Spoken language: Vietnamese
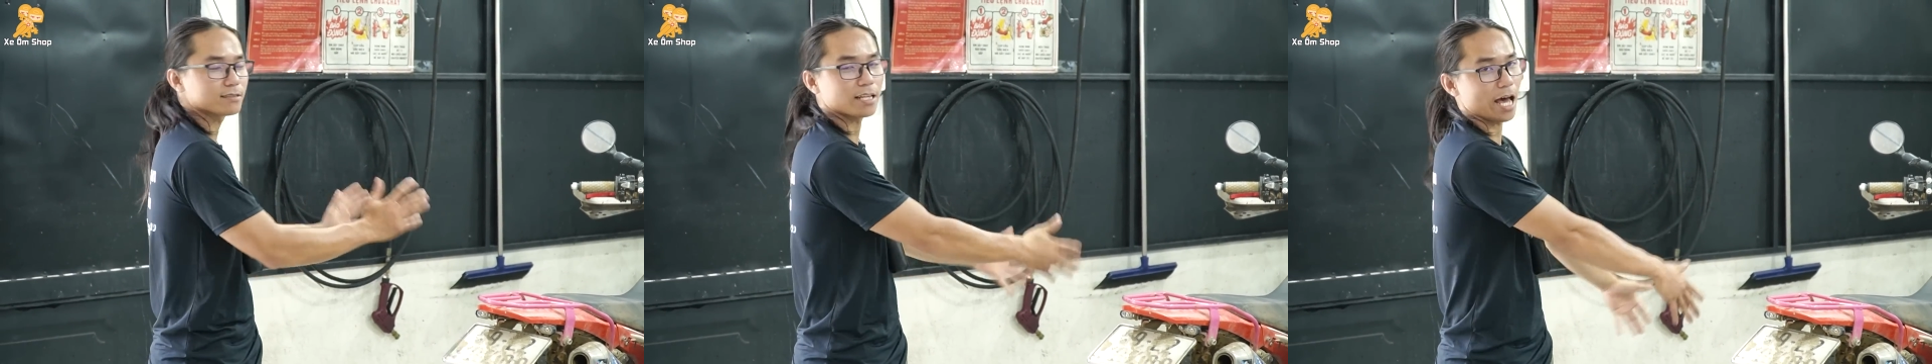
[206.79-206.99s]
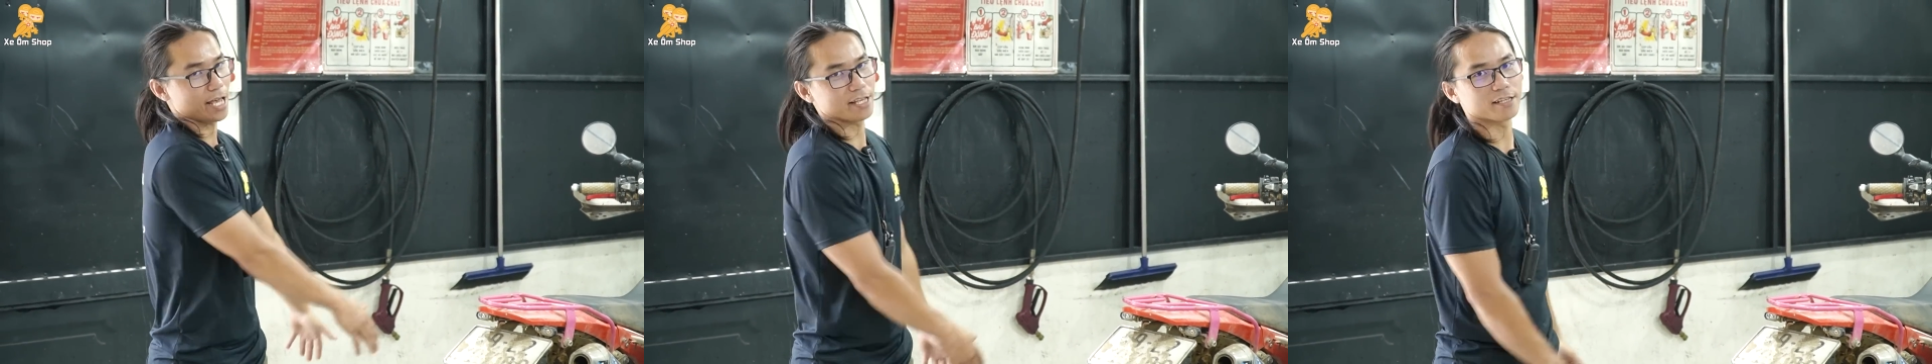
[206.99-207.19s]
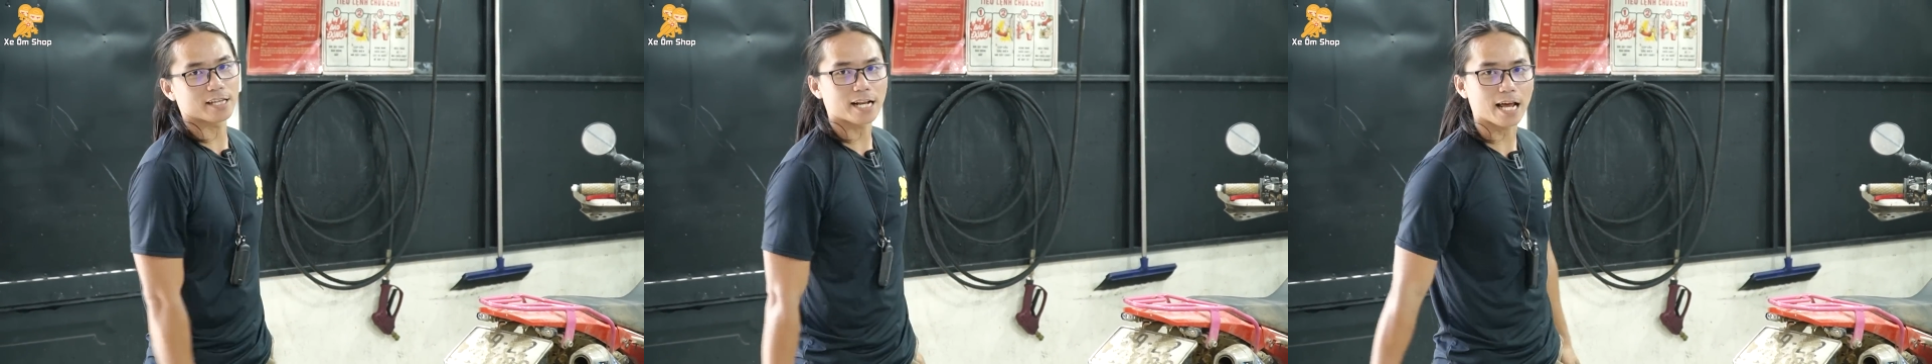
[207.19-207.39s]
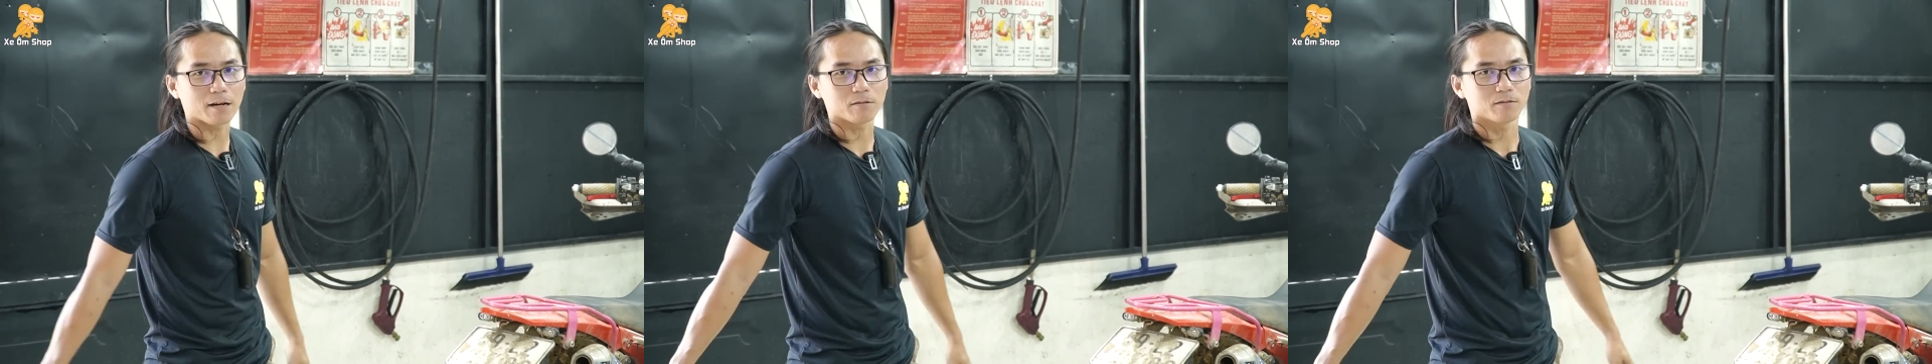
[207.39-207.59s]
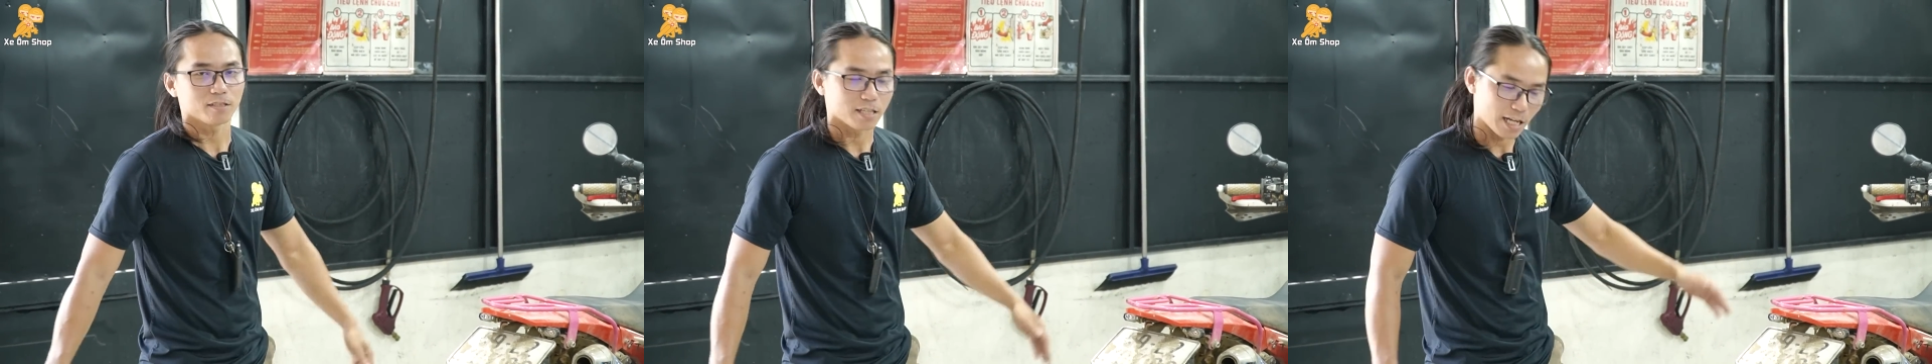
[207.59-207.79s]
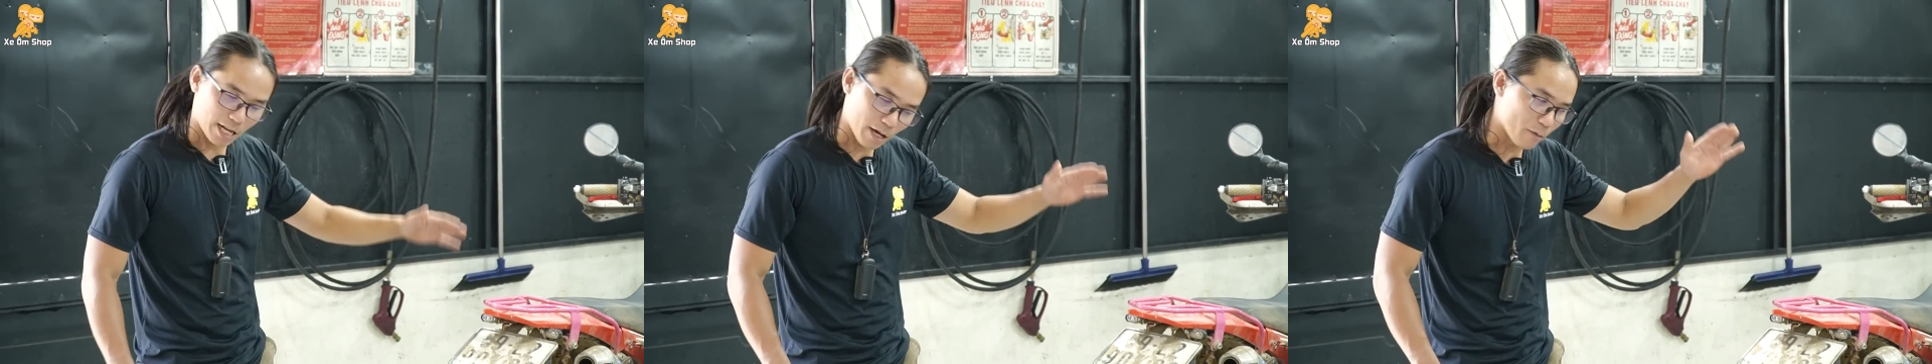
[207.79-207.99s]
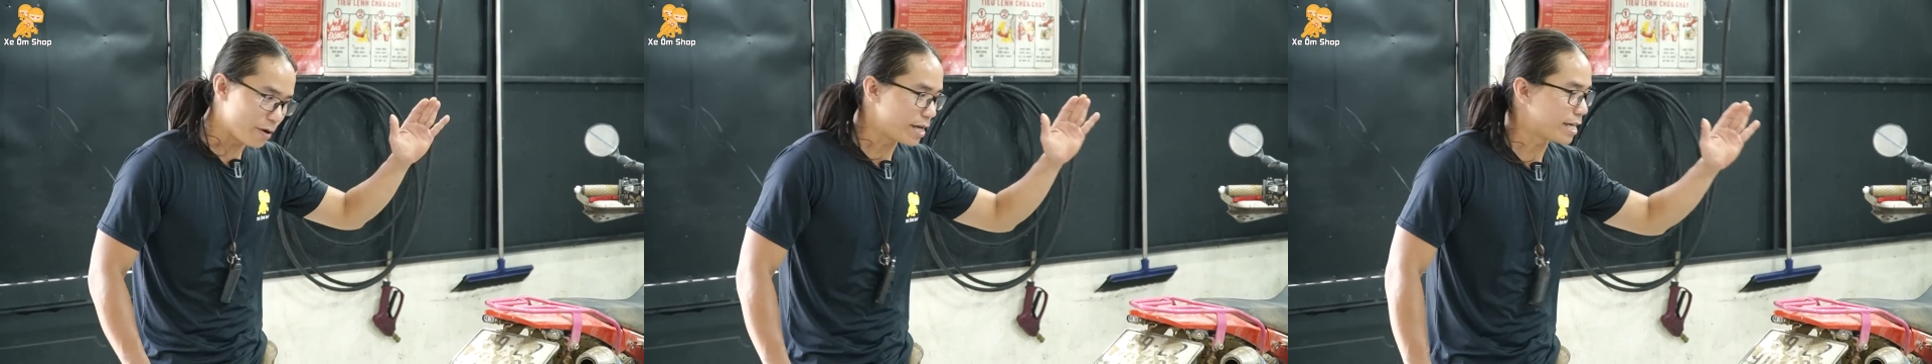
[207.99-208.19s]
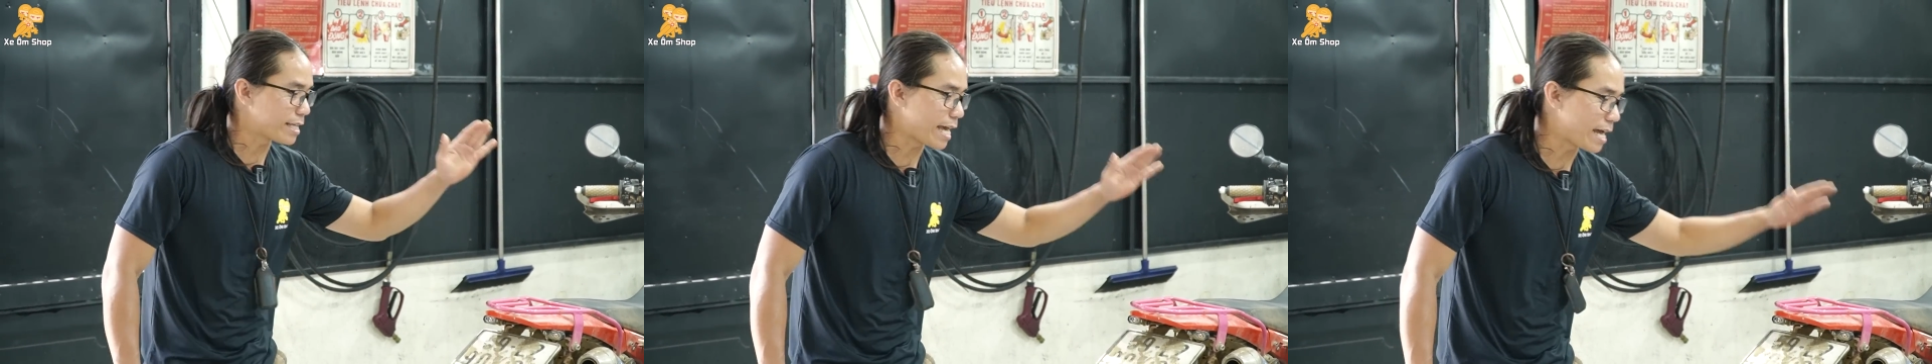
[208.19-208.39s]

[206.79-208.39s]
tệ như thế nào, thì để nguyên hiện